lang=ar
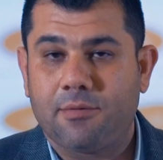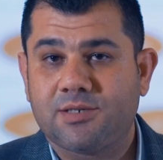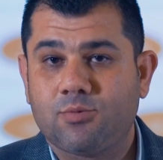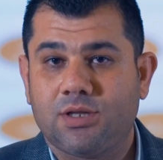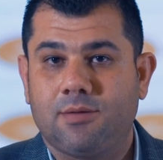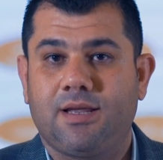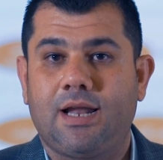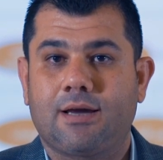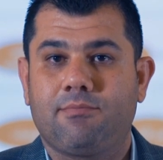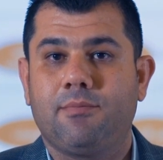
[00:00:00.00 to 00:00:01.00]
في مجموعة
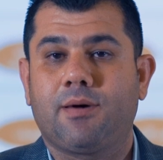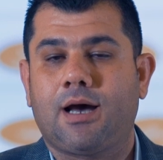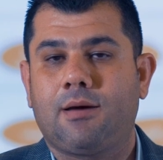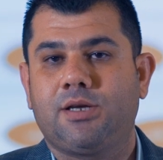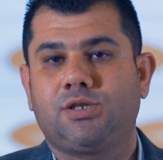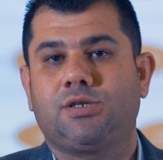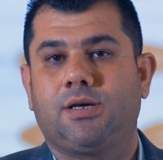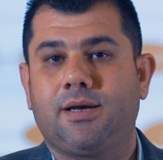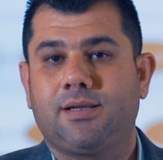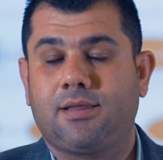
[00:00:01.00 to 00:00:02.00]
امتلاك ببرامج
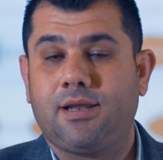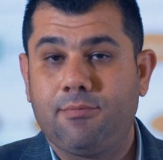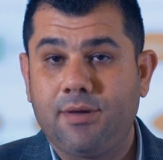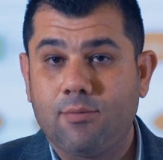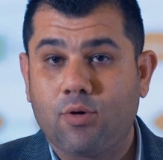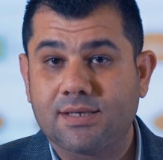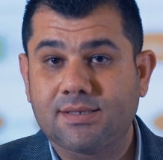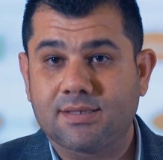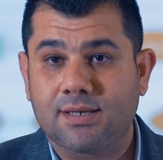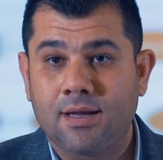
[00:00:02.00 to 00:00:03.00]
آه، تدريبية
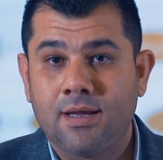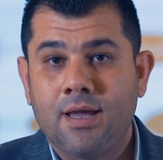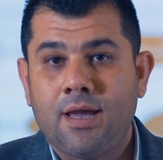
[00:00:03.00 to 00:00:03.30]
مخصصة